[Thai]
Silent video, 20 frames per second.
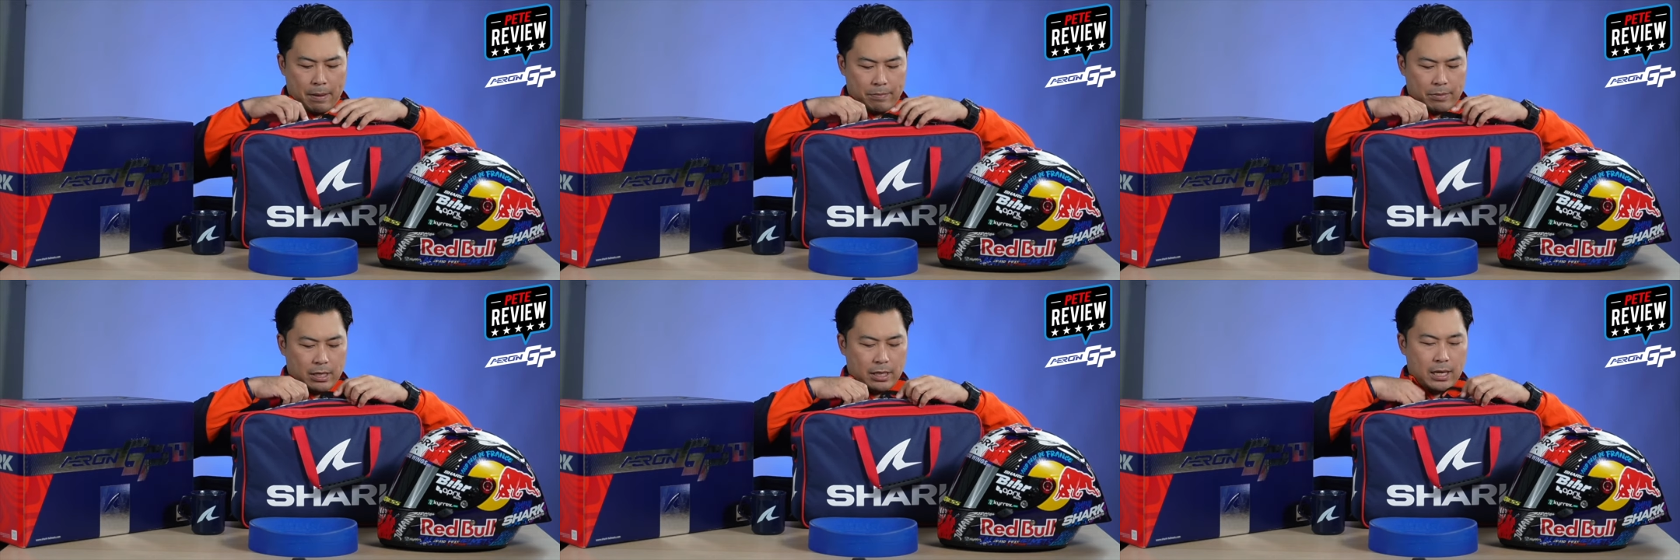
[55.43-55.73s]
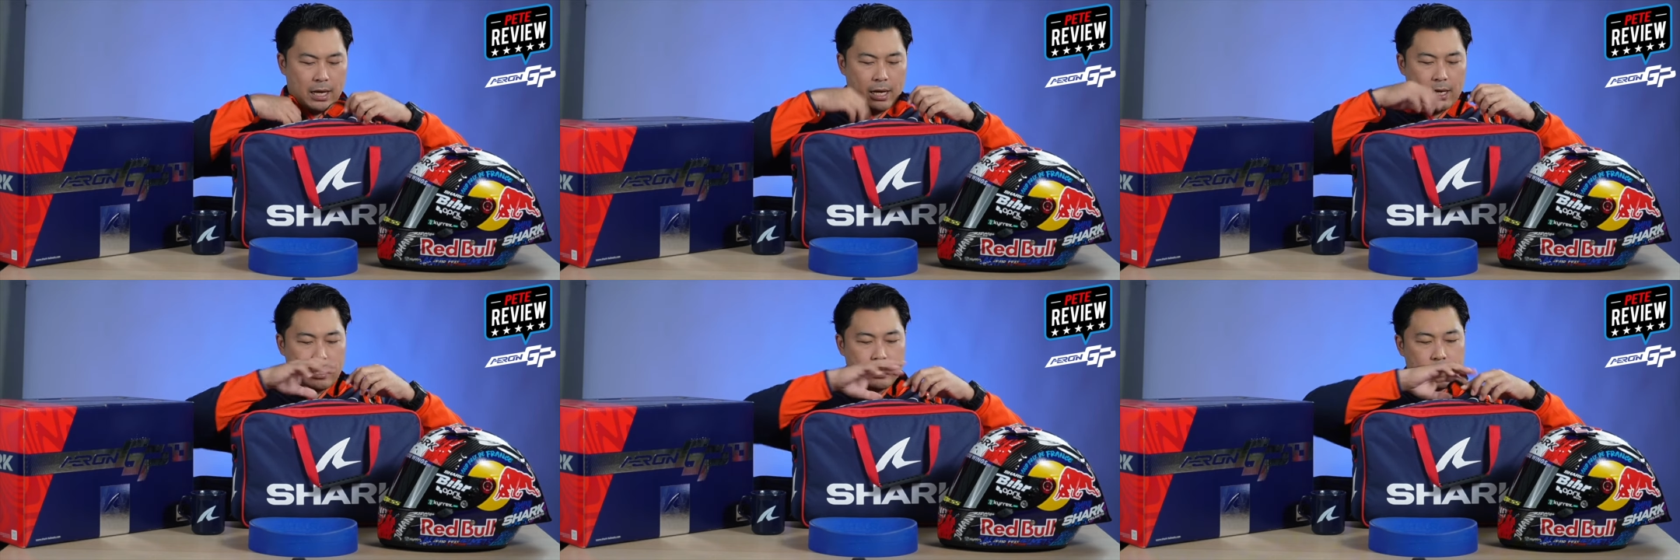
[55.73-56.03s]
แบบ
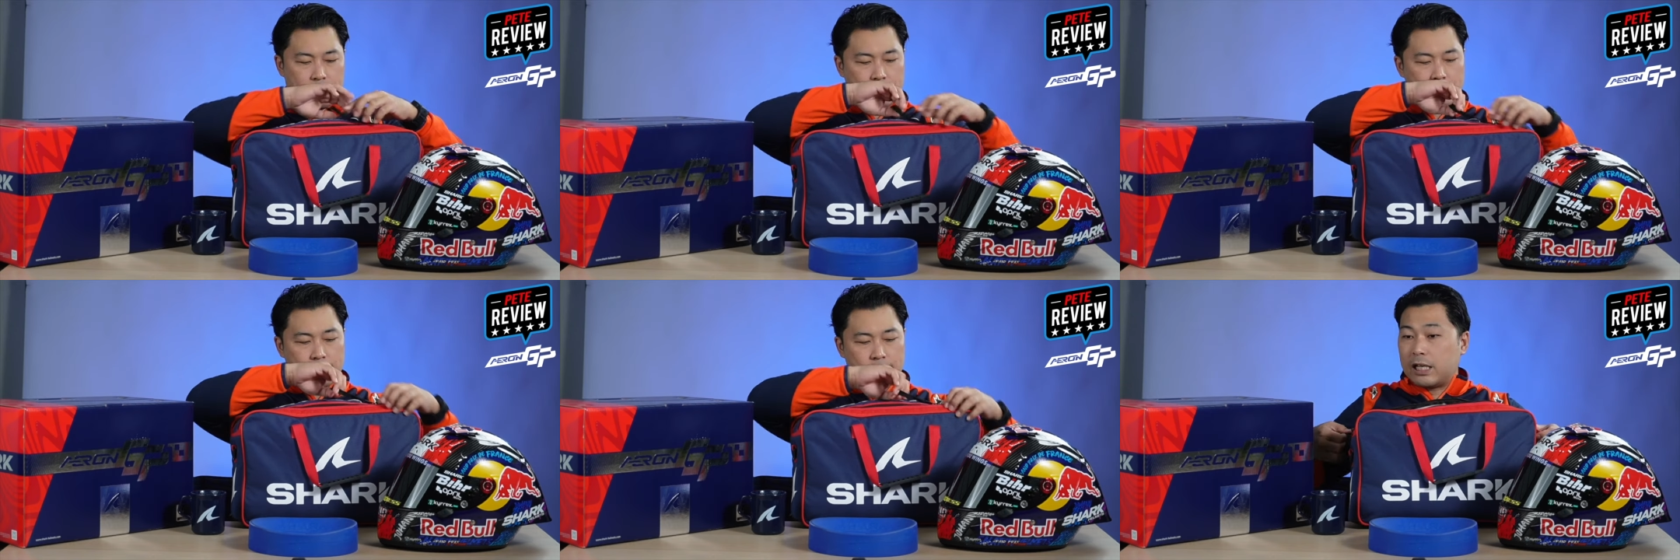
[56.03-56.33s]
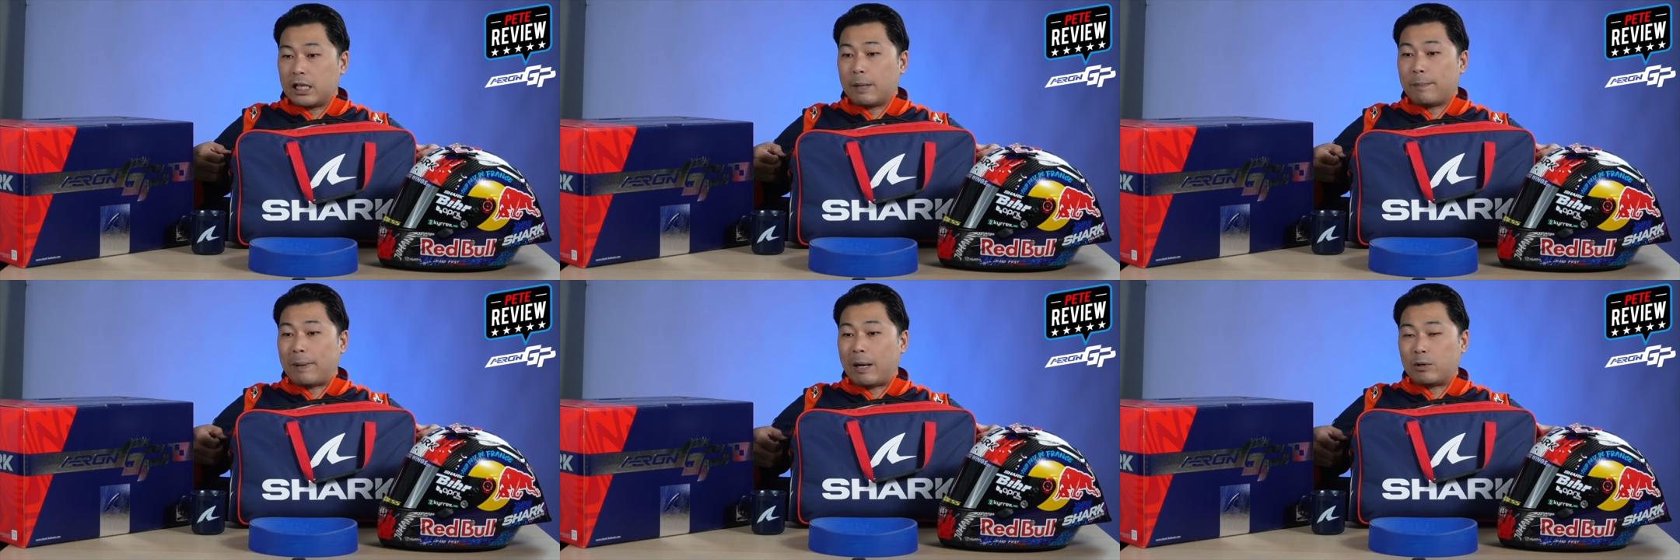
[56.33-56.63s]
นี้นะฮะ
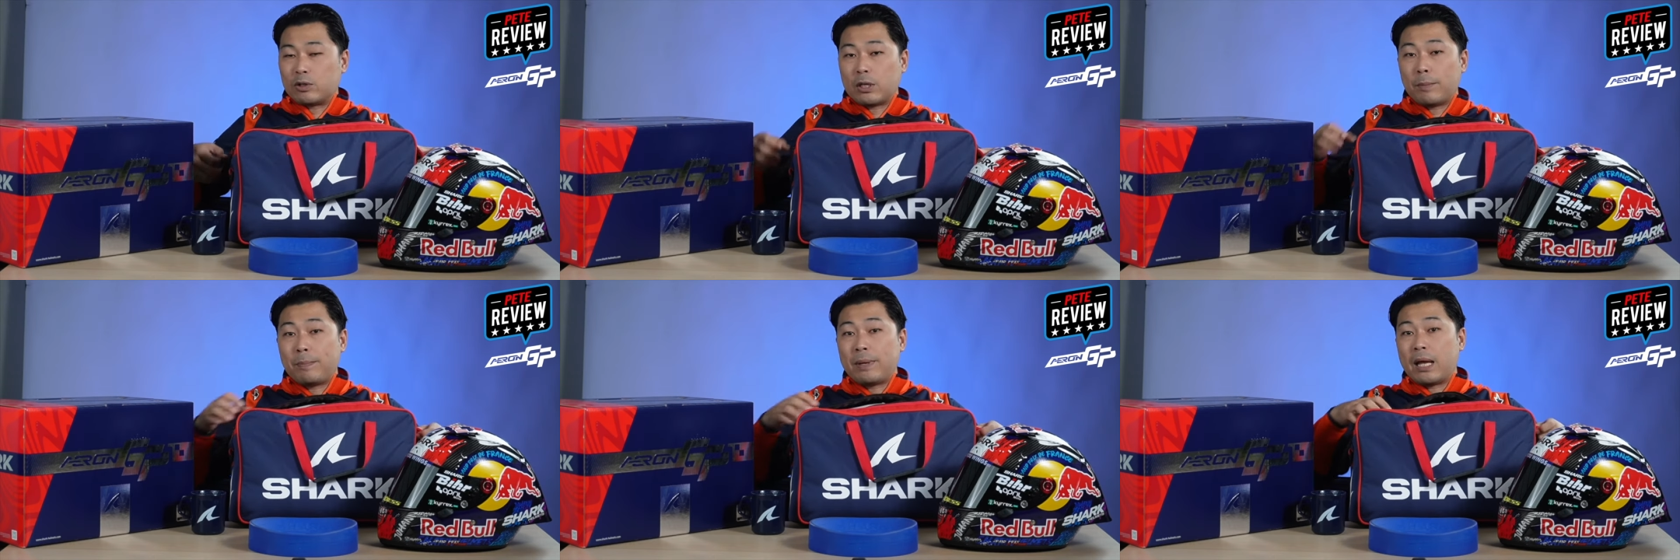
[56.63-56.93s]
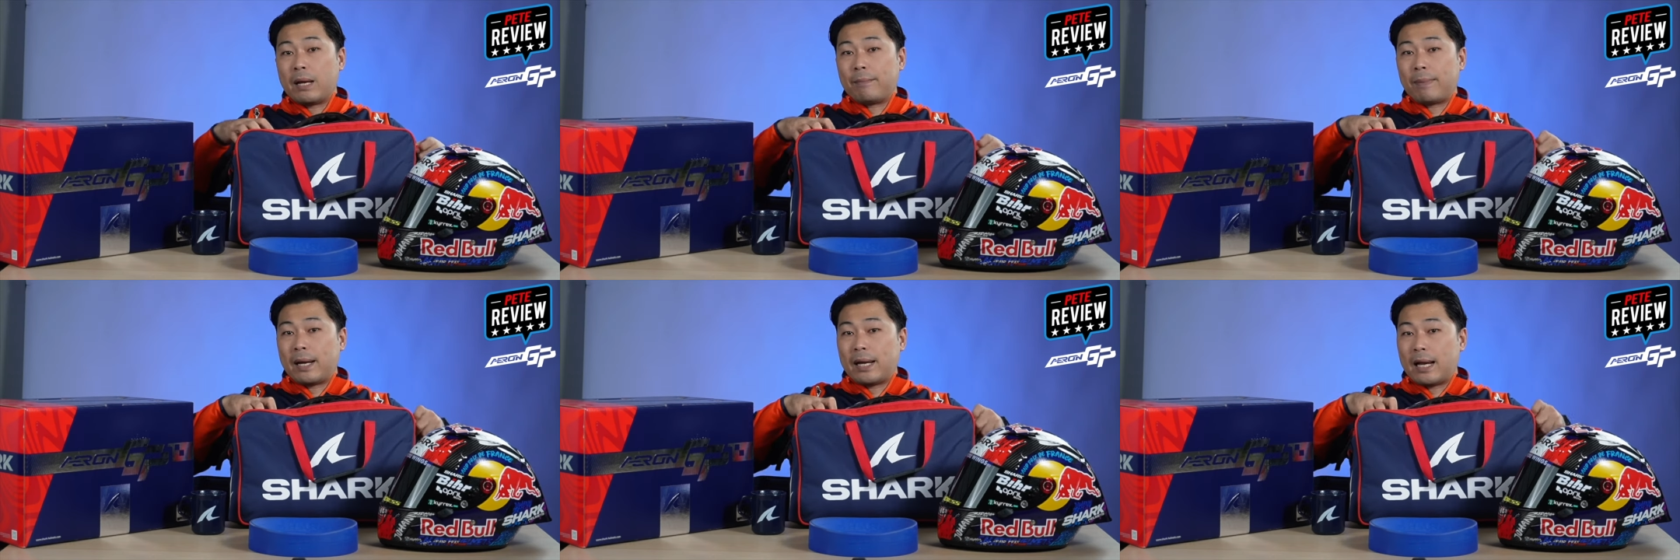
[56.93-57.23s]
สีกระเป๋าจะ
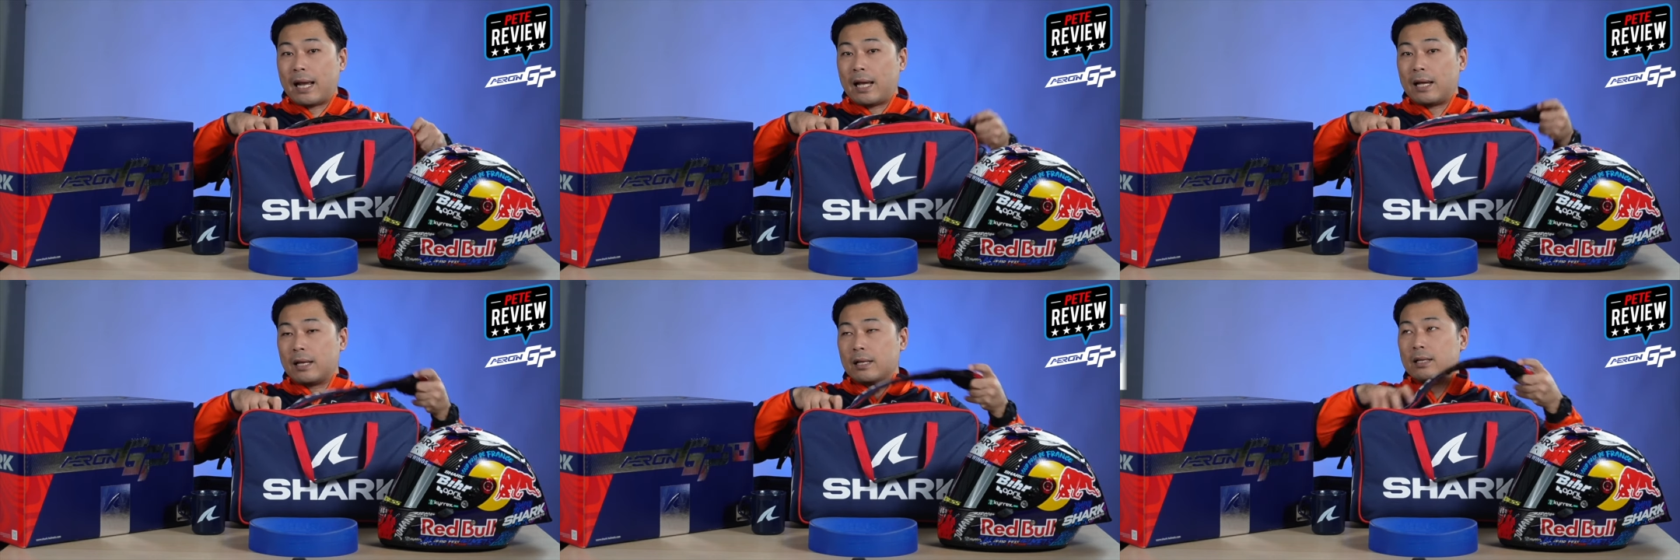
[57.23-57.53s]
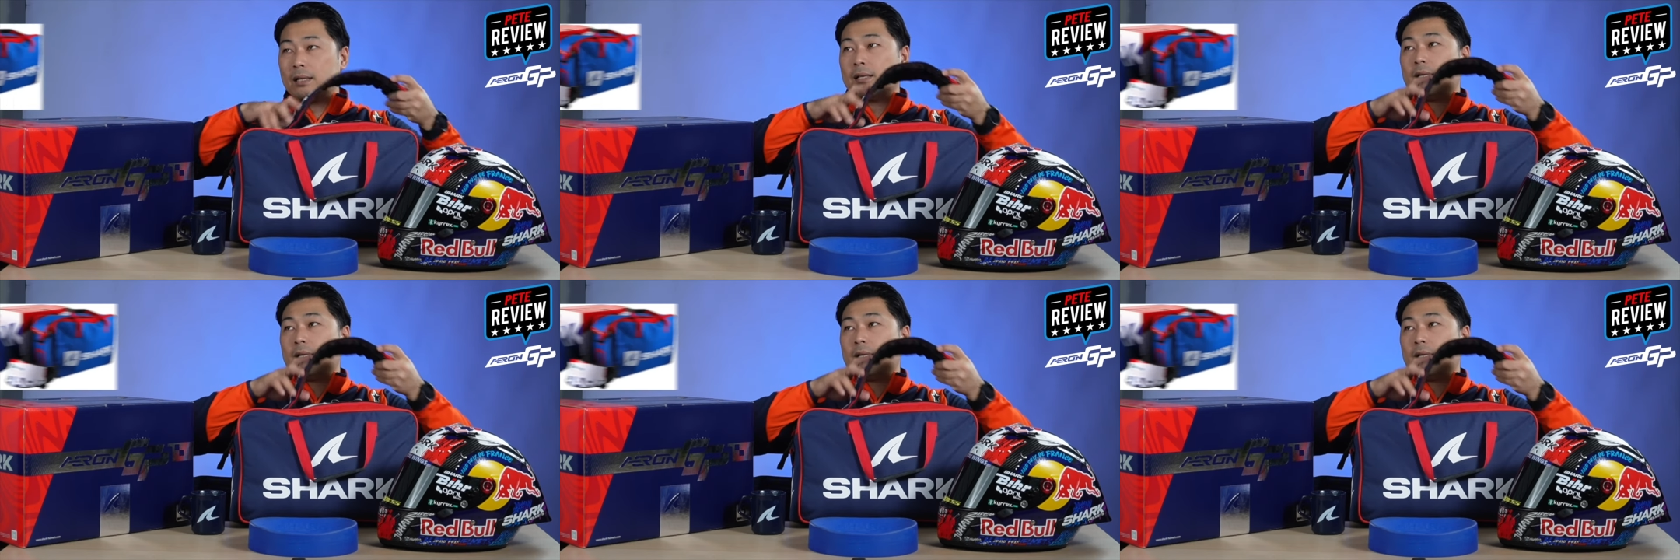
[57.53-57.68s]
เปลี่ยนไปนะ